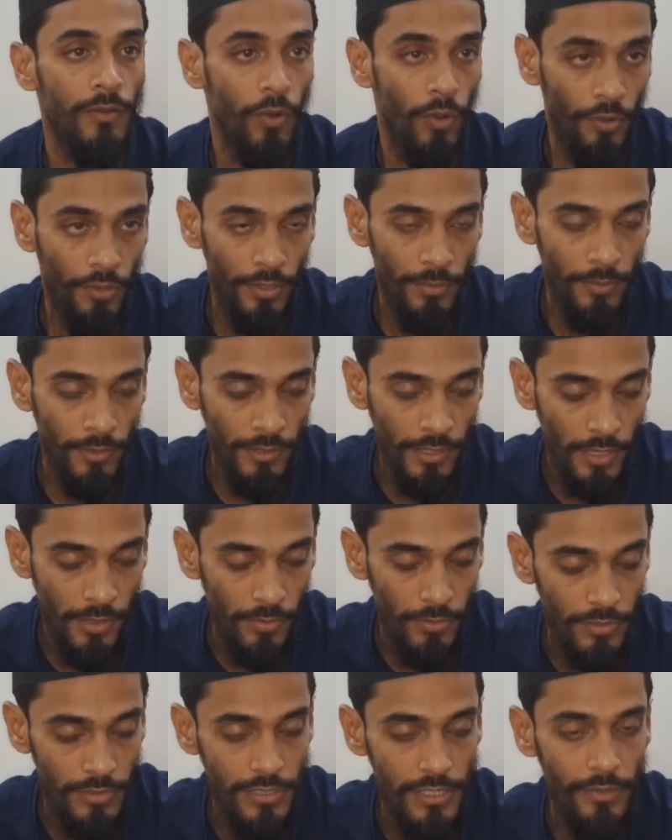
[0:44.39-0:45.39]
অঙ্গিভঙ্গি
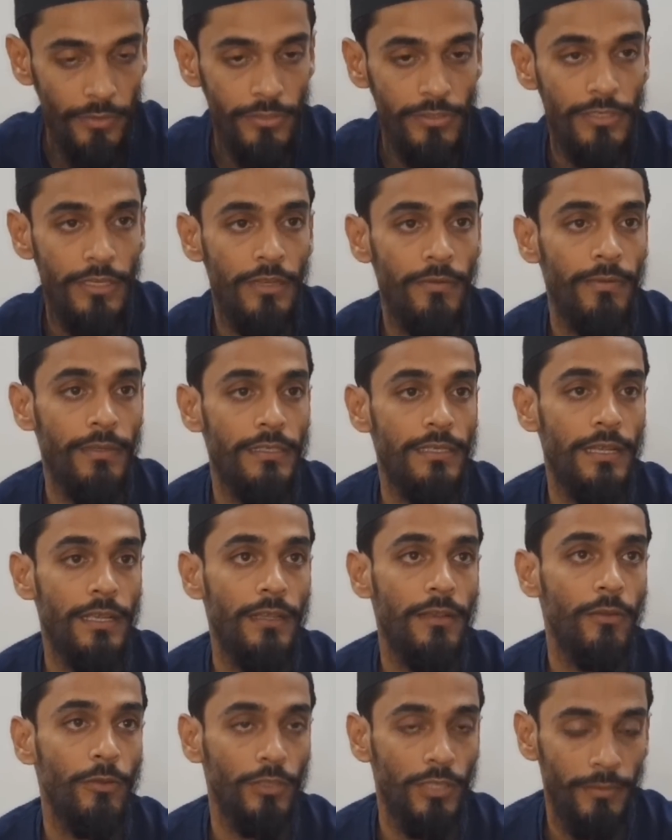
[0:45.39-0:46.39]
করেছে অশ্লীল ভাষায়
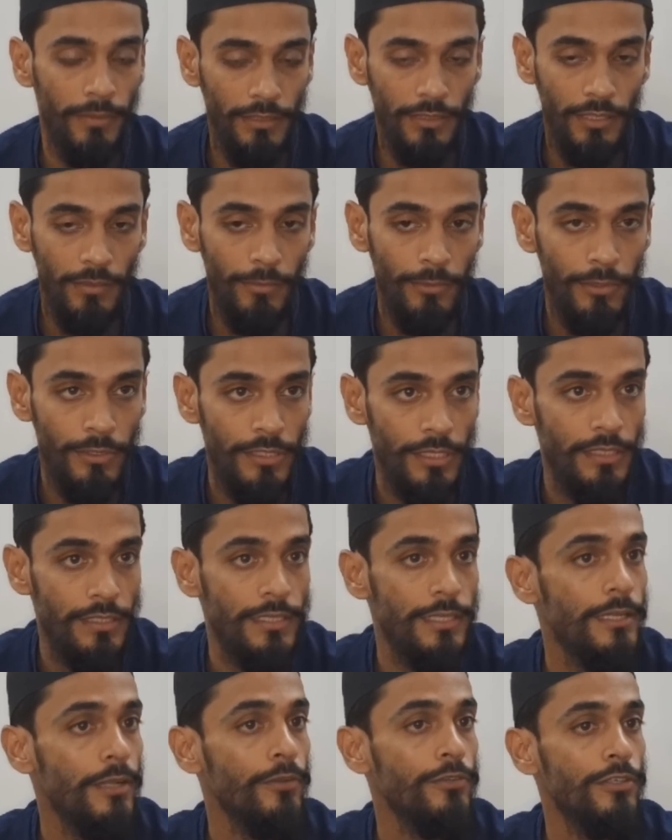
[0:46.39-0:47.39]
কথাবার্তা বলেছে
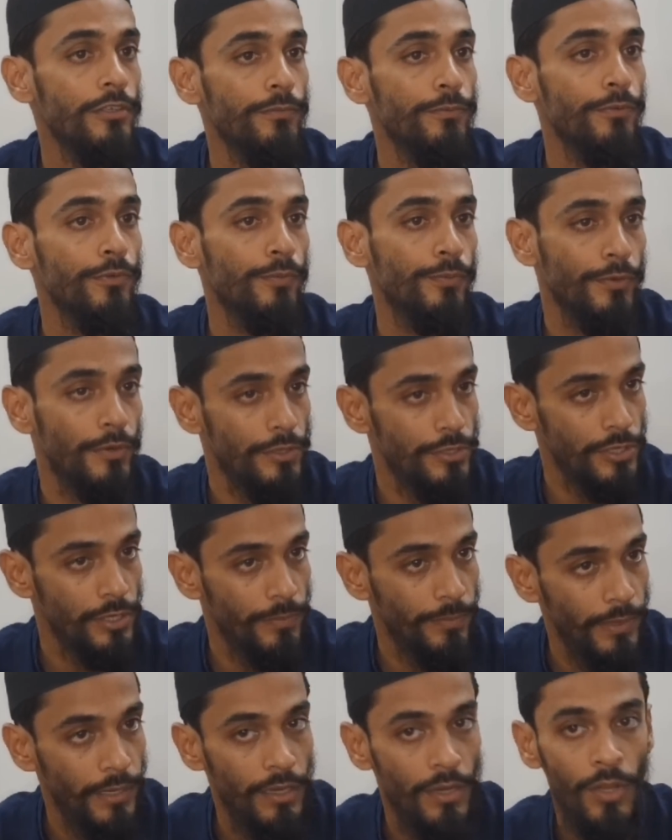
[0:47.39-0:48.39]
সেটা হচ্ছে ফুরফুরা
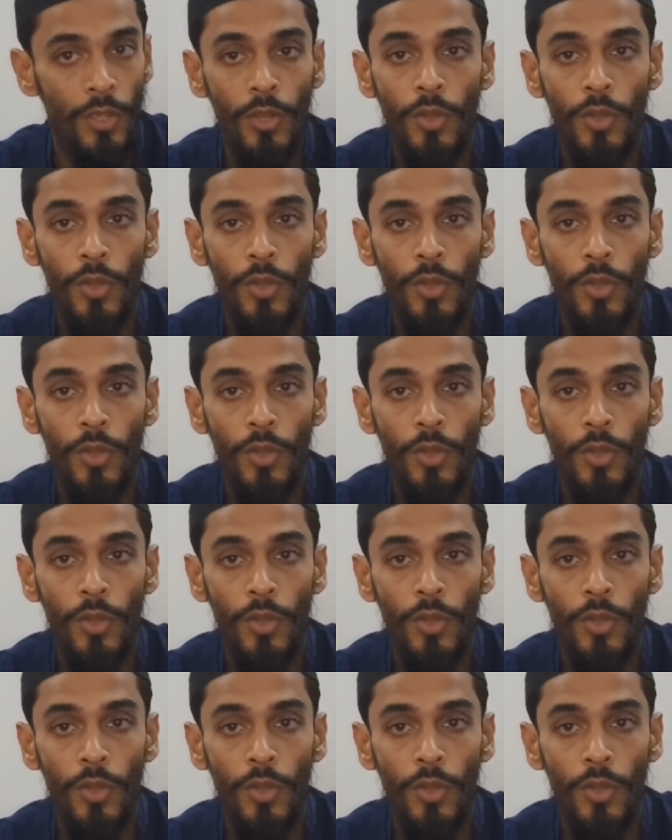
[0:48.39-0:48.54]
শরীফের